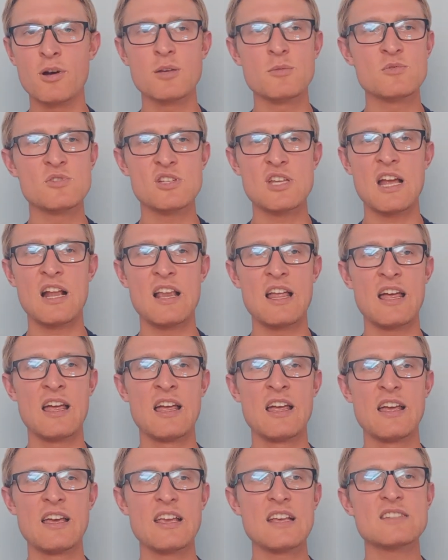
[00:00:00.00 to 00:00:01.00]
moim ciele,
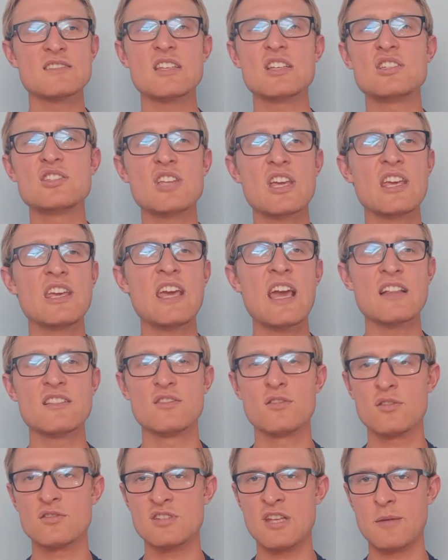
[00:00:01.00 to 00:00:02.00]
jesteście
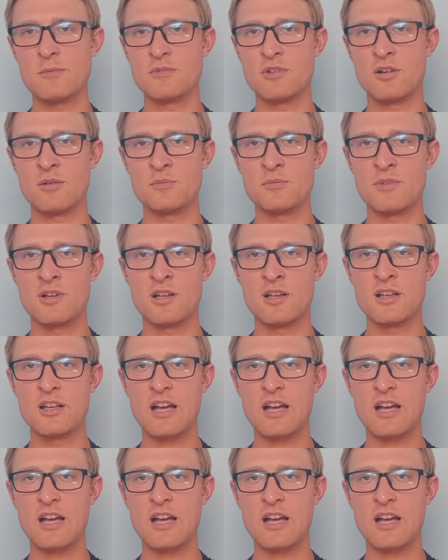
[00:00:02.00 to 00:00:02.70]
jedno ze mną,